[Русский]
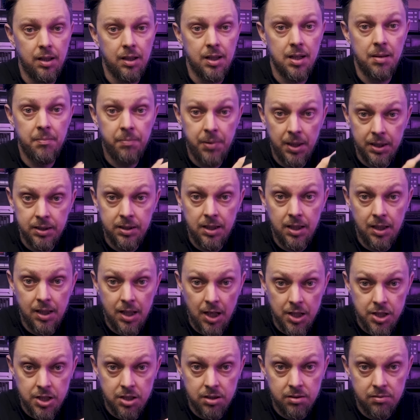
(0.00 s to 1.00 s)
Компактный и
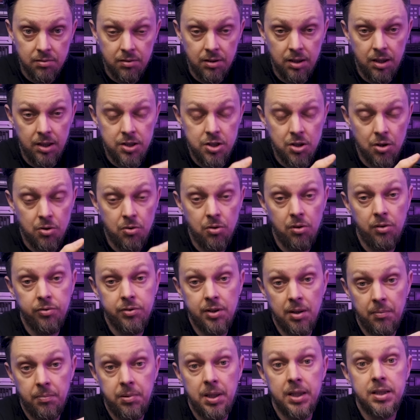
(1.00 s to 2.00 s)
качественный чехол
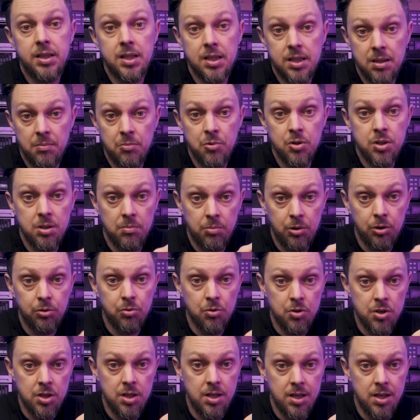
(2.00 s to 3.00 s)
в комплекте само собой тоже